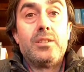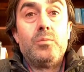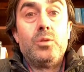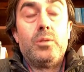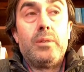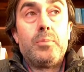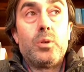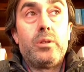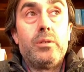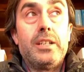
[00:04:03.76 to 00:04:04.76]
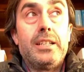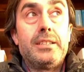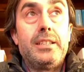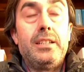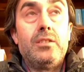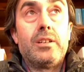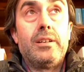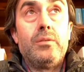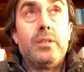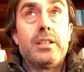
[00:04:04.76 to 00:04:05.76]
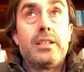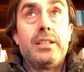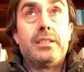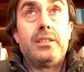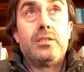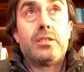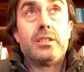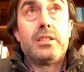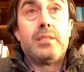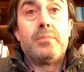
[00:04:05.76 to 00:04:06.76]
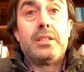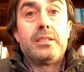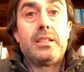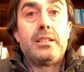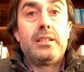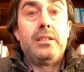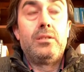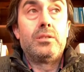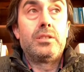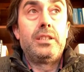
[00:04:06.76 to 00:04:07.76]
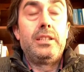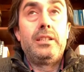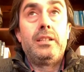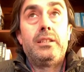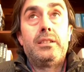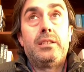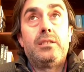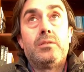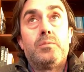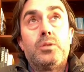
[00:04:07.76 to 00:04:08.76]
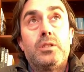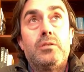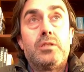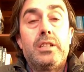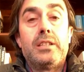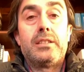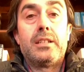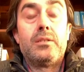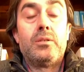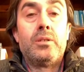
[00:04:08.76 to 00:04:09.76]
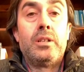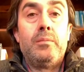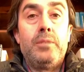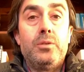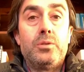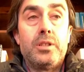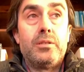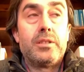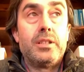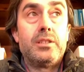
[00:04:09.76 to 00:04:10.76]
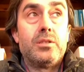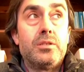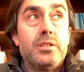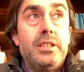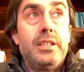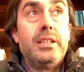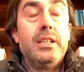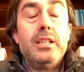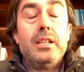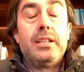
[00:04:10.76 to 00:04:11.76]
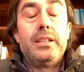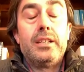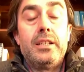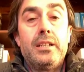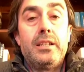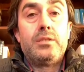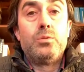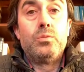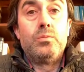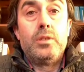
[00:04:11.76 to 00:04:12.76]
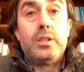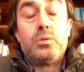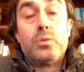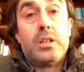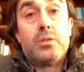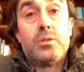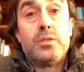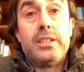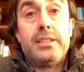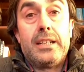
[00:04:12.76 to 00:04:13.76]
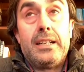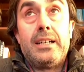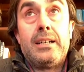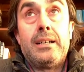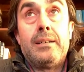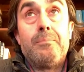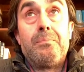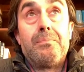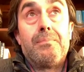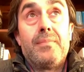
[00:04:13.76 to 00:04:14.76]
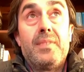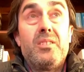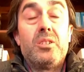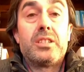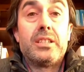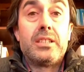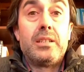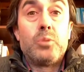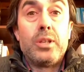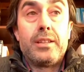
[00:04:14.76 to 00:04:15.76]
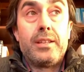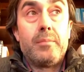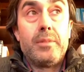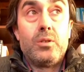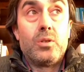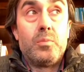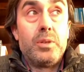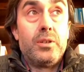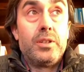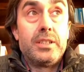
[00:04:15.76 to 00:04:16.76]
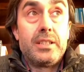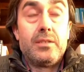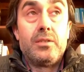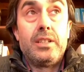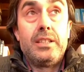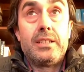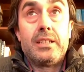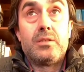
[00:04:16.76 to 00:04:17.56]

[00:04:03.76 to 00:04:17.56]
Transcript: por zonas y no cabe duda que hay sitios que están más tranquilos y sitios pues, en los que ha entrado el virus en los centros y, y es un, es un caos. Donde entra, no es que se pueda hacer mejor o peor, es que donde entra somos